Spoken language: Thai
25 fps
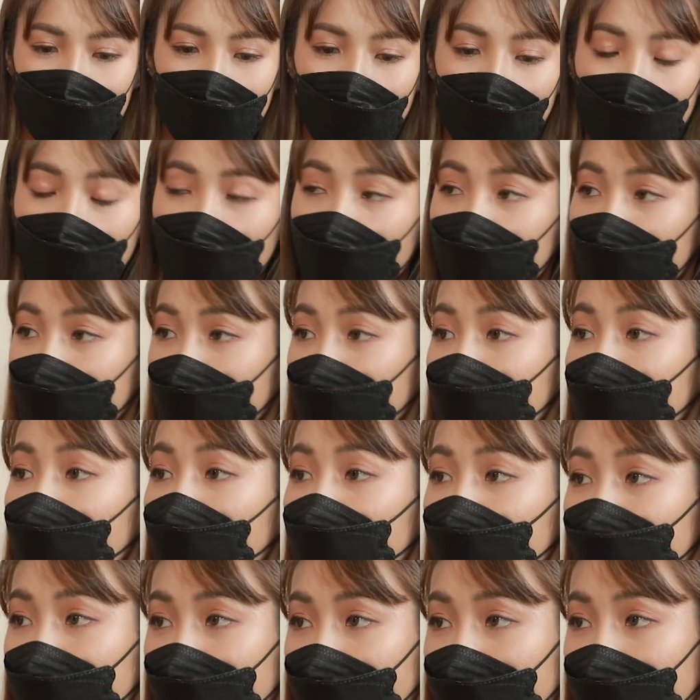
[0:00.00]
ทอยบอลให้
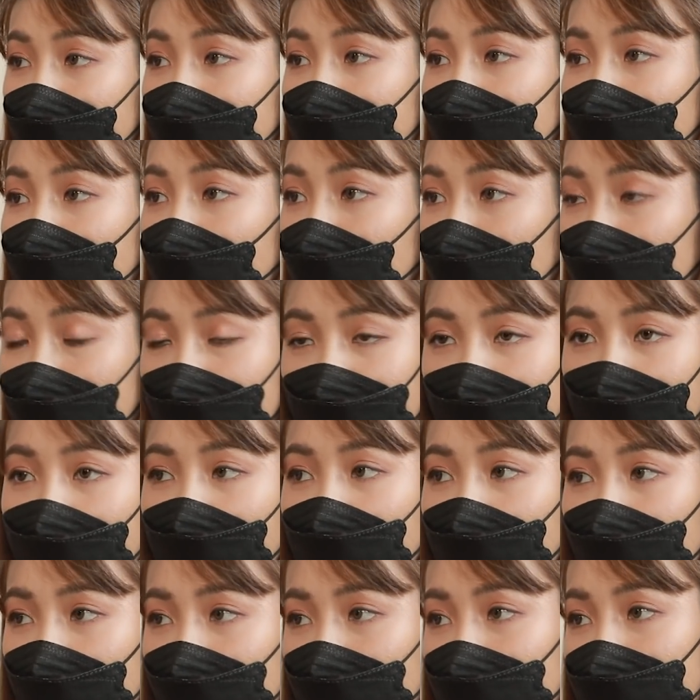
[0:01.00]
เราอย่างเงี้ยโค้ชก็จะ
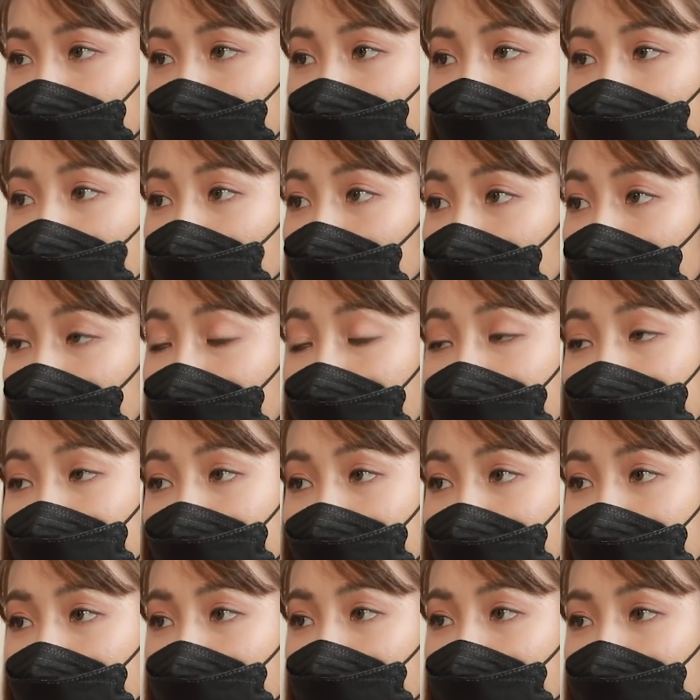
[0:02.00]
อยู่ตรงนั้นตลอดเวลา
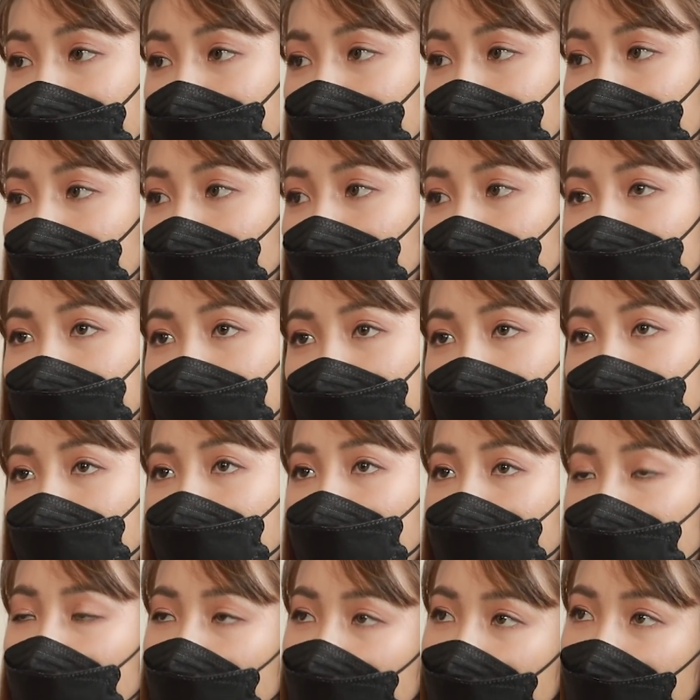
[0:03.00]
นะคะเราก็จะ
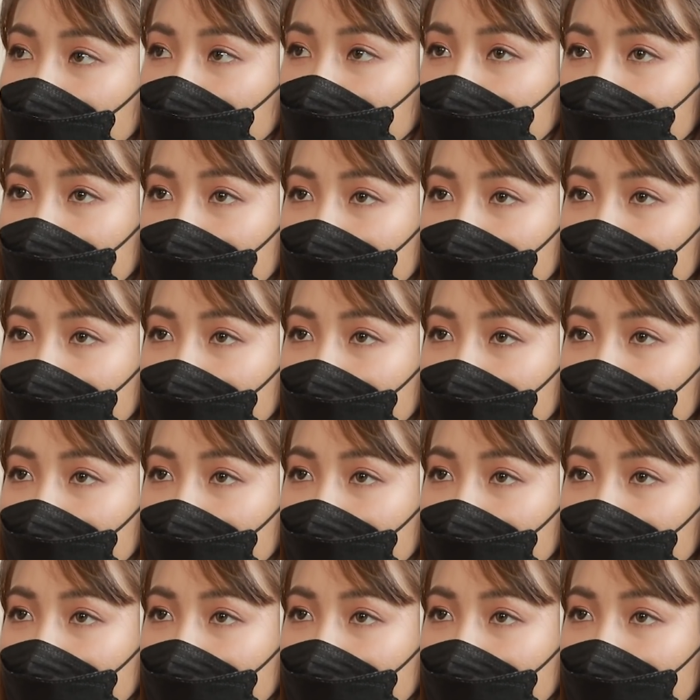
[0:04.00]
บอกเขาว่า